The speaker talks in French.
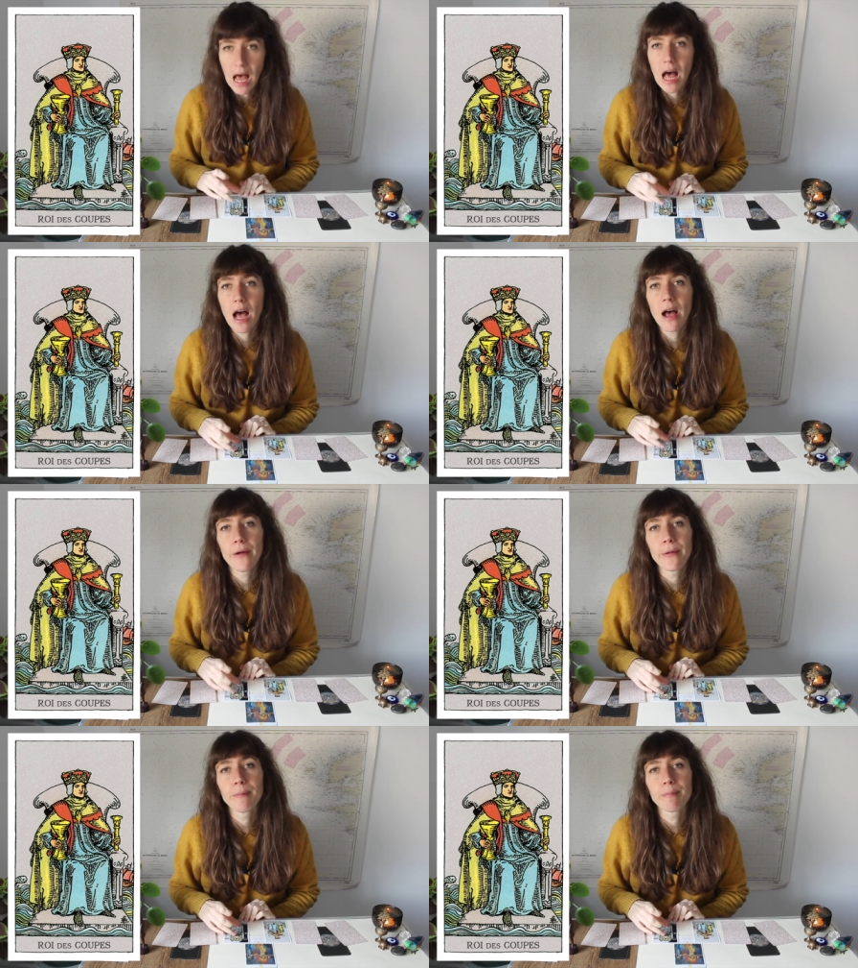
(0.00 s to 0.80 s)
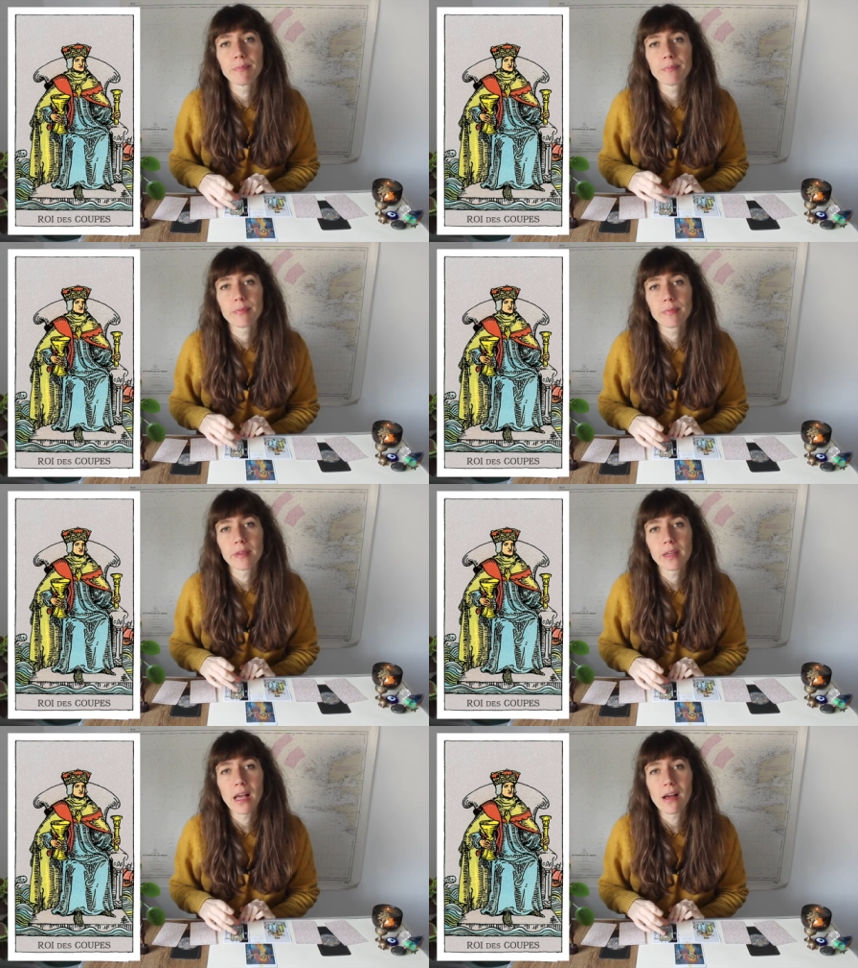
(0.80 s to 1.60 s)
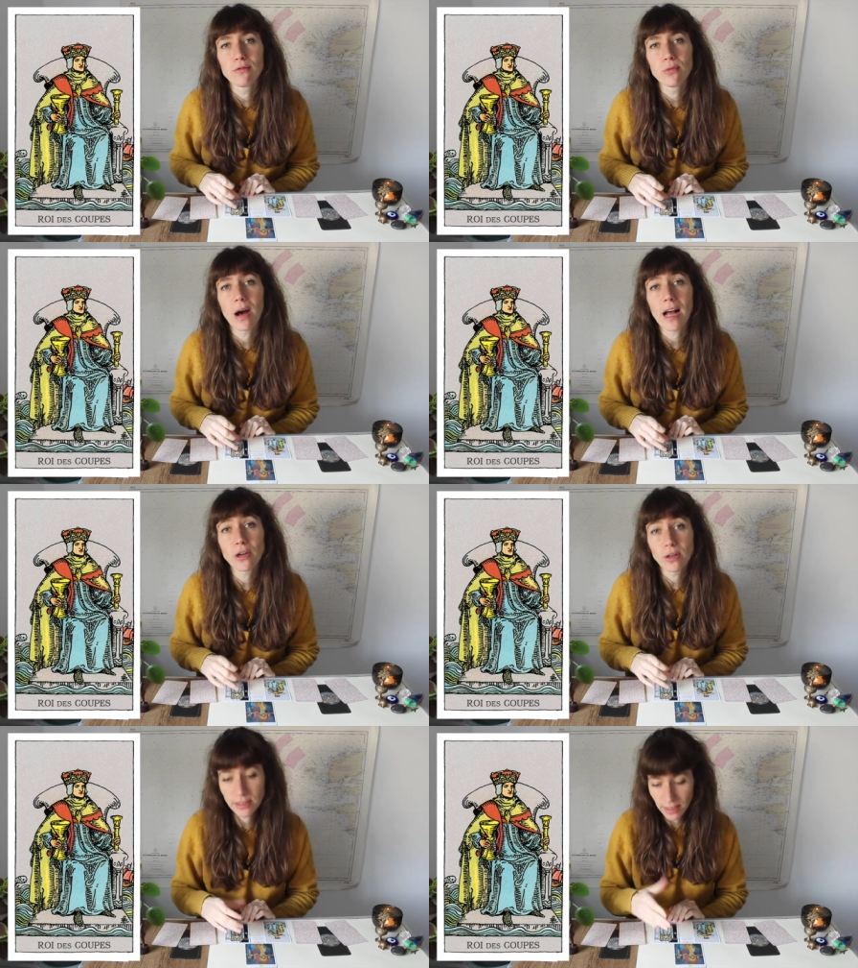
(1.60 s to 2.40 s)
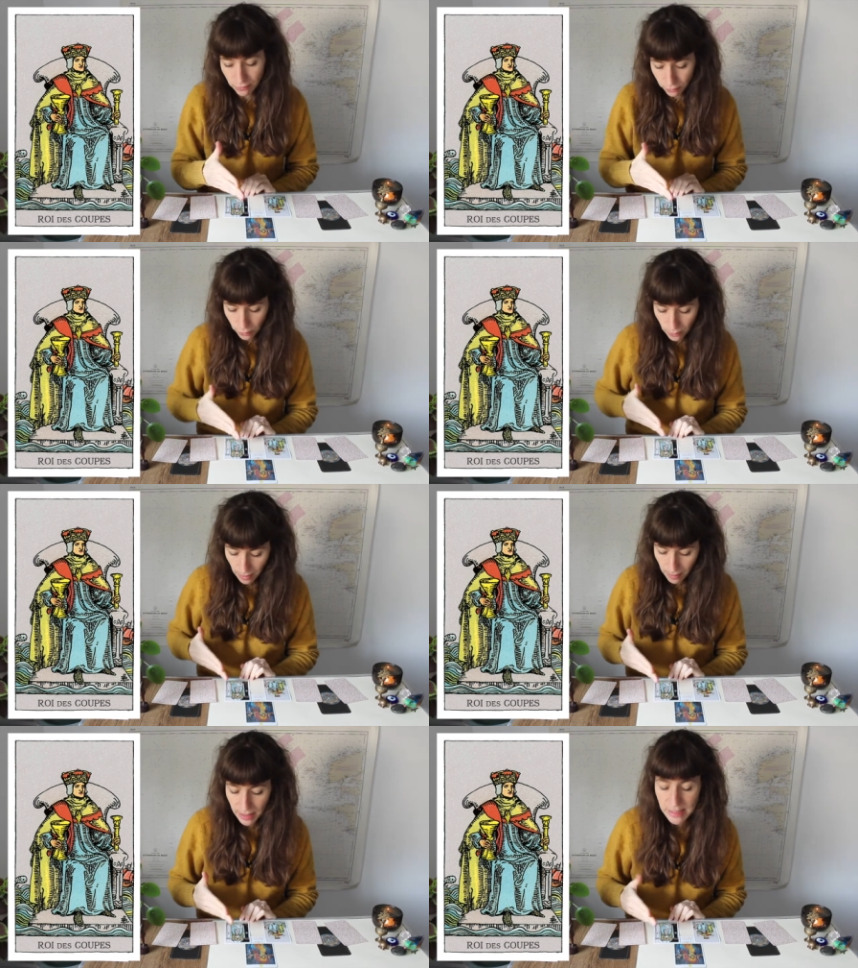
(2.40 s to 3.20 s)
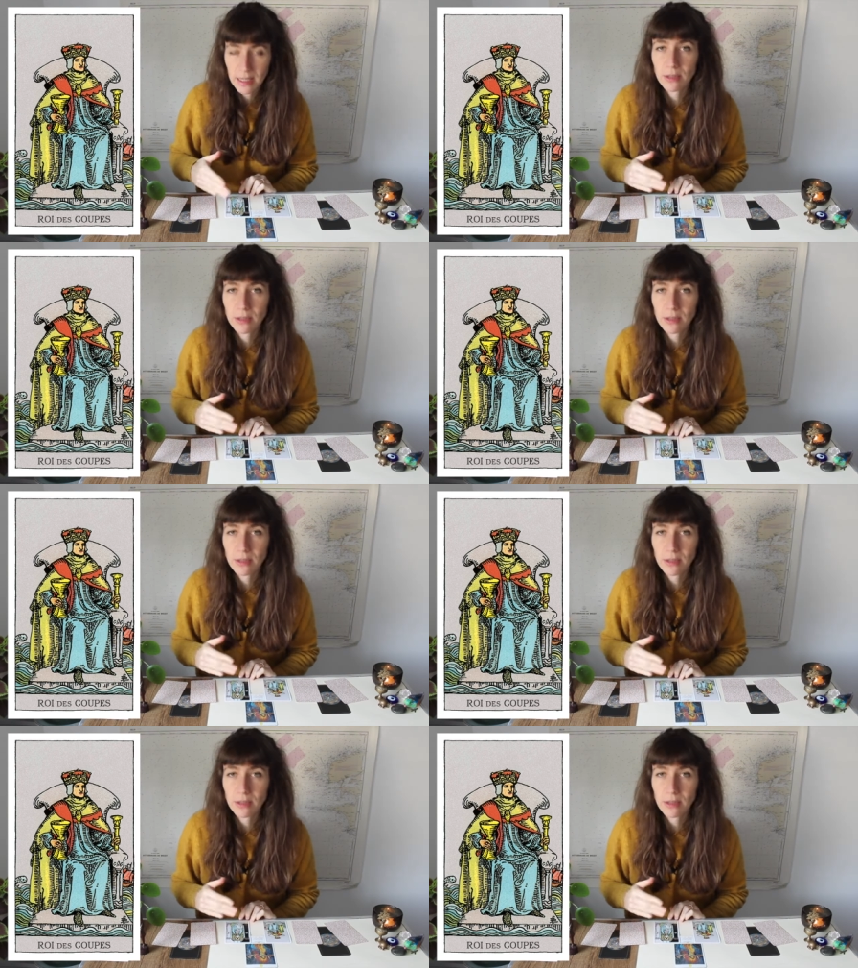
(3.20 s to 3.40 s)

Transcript: à, euh, à vous raccorder à votre papesse,